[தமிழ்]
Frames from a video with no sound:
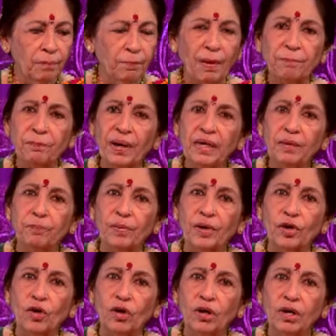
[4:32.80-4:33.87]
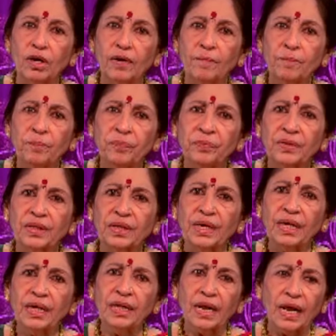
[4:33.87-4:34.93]
பப்பாளி பழம்
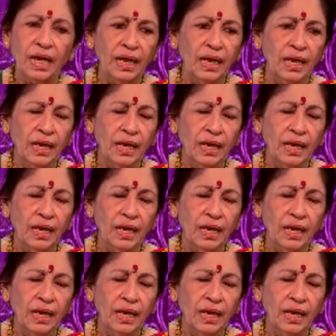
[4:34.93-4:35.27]
கீரை